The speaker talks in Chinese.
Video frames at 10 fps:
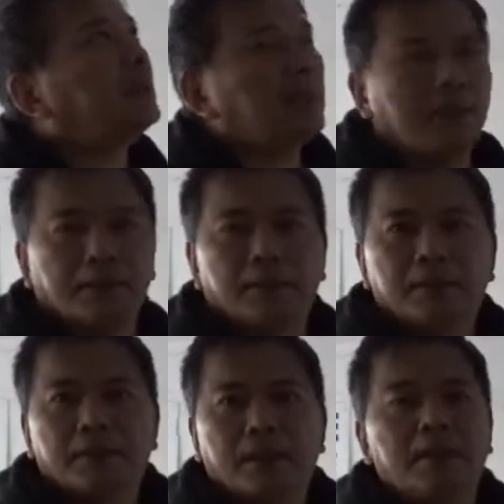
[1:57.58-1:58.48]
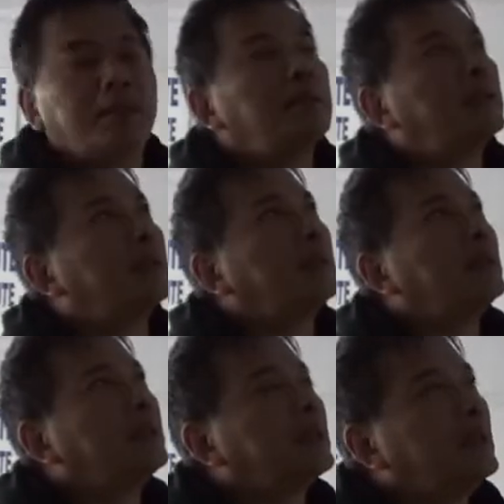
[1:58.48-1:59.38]
面啊，开了天，
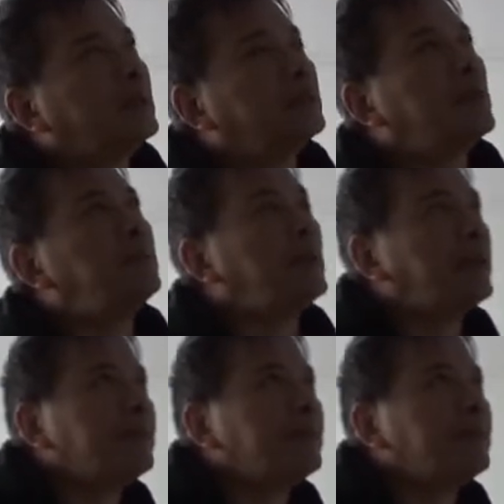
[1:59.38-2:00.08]
看到了上面，